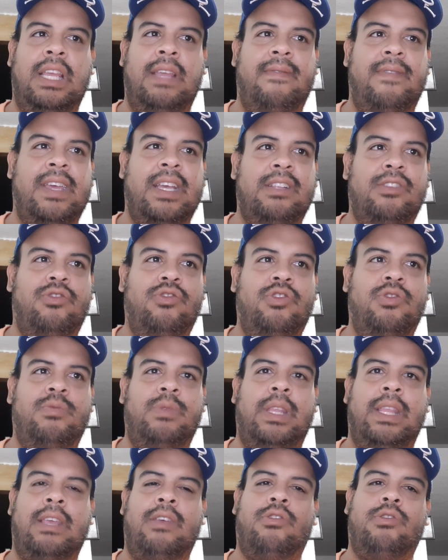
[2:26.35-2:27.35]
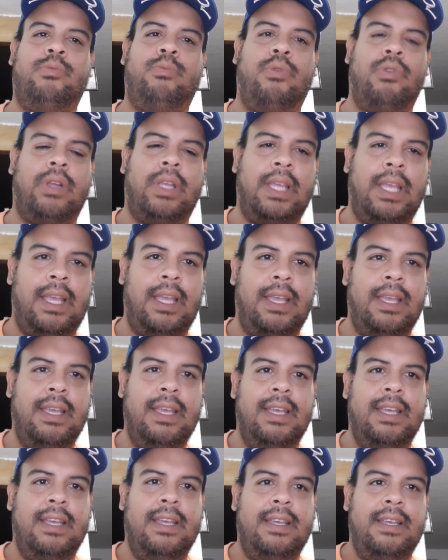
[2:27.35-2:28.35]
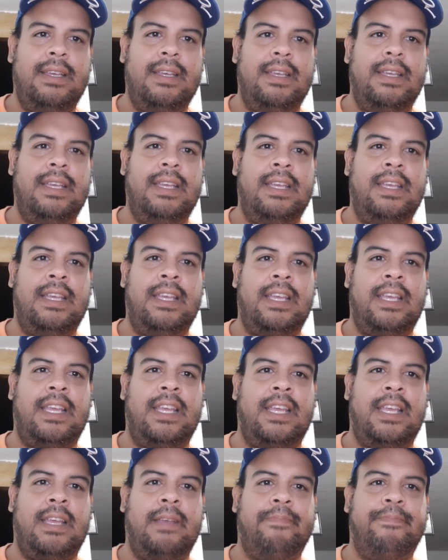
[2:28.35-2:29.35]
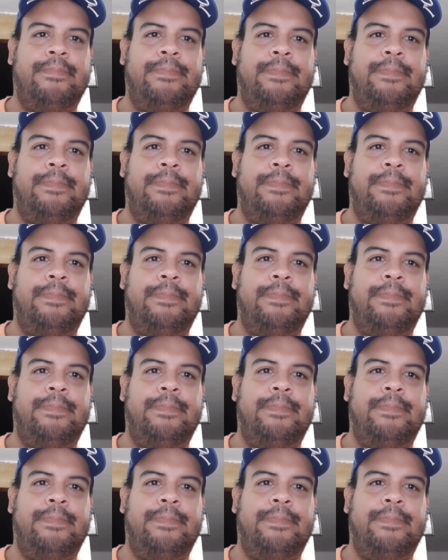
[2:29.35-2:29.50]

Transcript: y vean sus videos porque eh,